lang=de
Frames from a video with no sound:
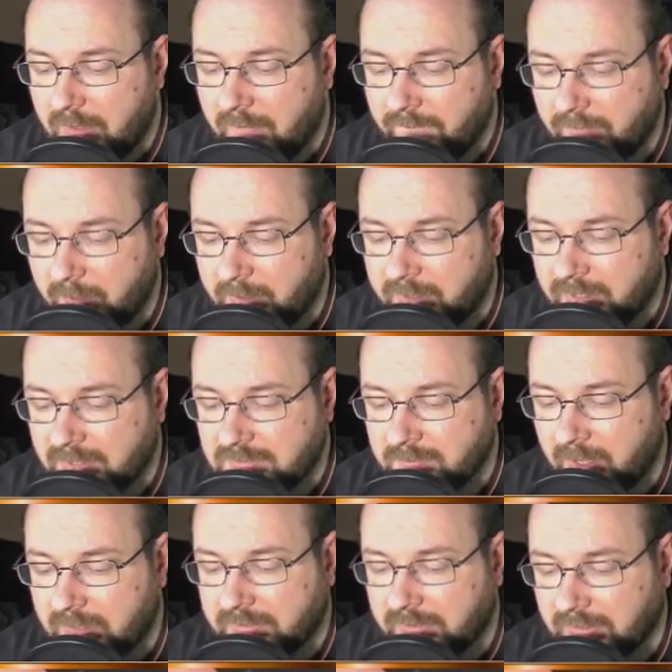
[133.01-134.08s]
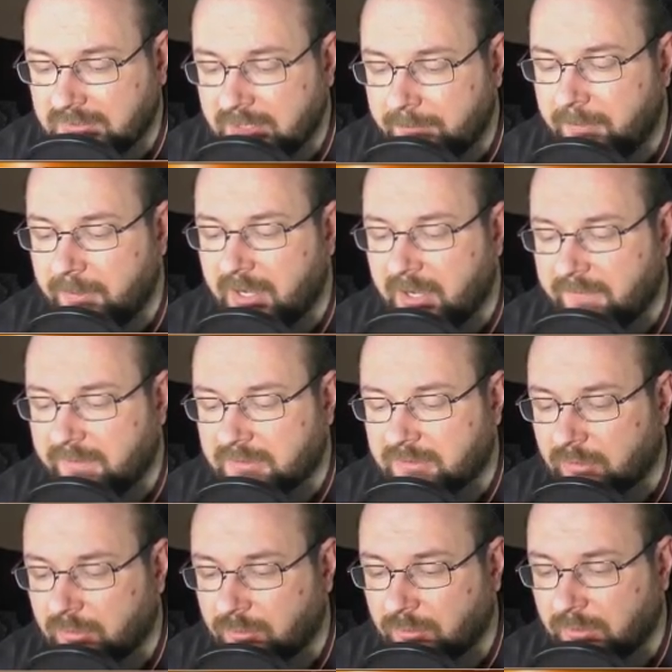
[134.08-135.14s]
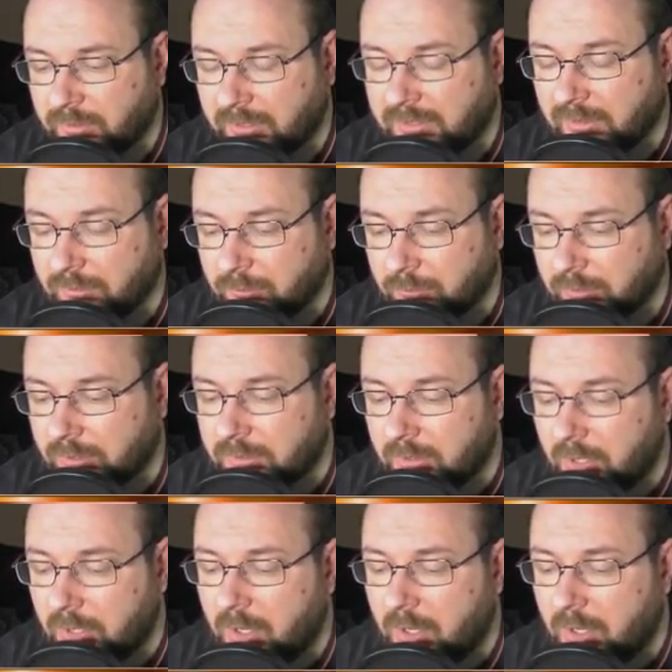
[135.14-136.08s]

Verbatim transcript: Wenn man das macht, exiliert man Artefaktor-Kreatur, der Gegner kontrolliert.